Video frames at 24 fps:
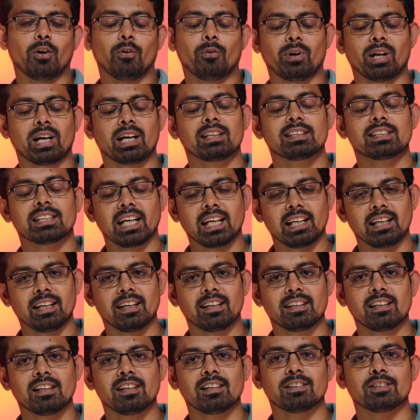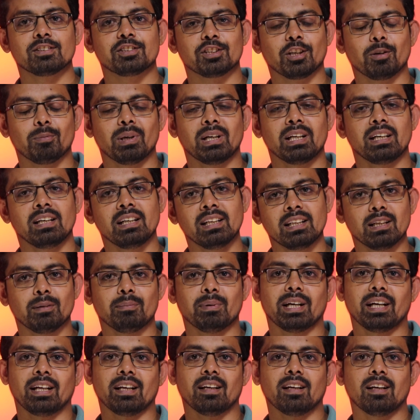ওনারা চাইলে এটা জমা নিতে
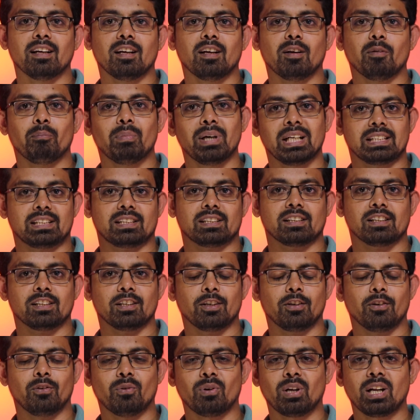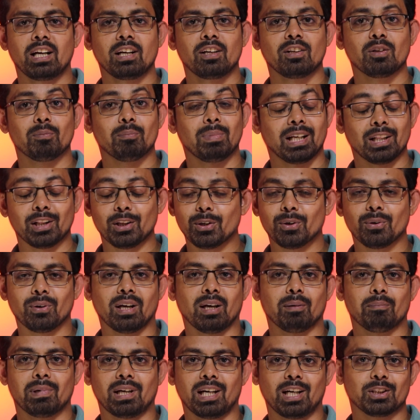পারে বাট ওনারা কিন্তু বাধ্য না
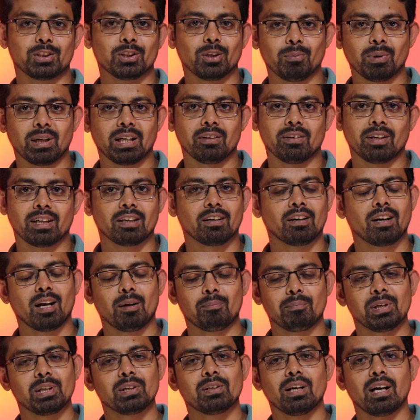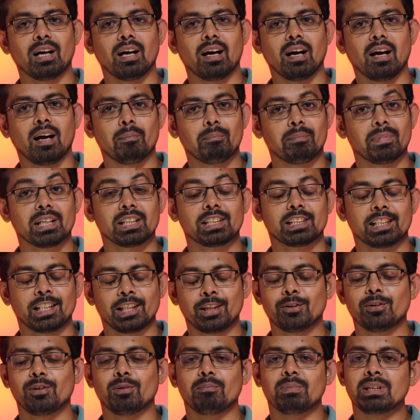আপনারটা জমা নেওয়ার কারণ আপনি তো আপনার
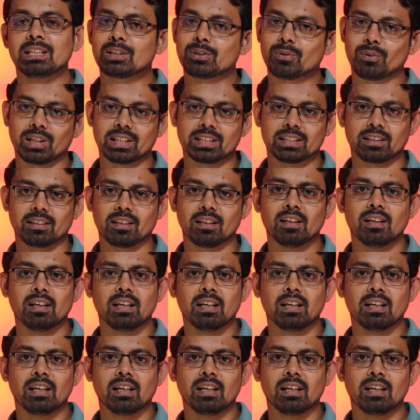শিডিউল মিস করেছেন